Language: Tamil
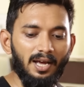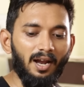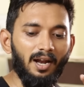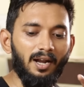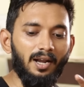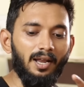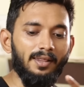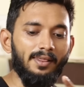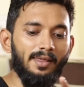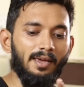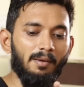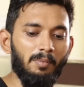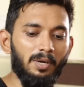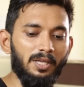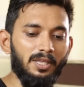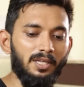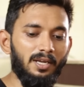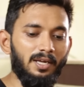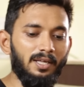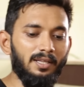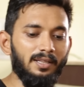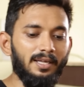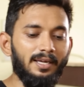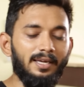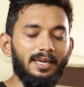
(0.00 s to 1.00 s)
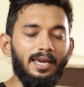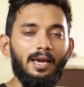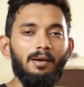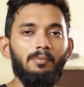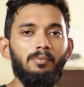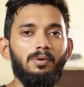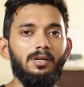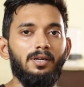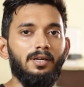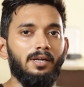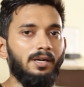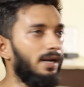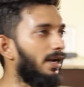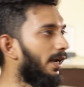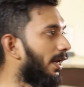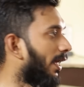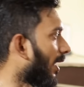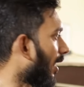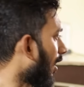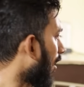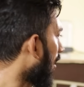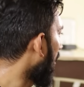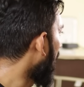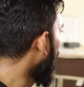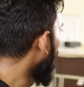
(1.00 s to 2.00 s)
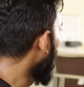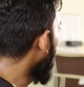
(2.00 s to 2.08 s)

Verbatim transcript: அண்ட் அதே மாதிரி அந்த கேபிள் இருக்கு இல்லையா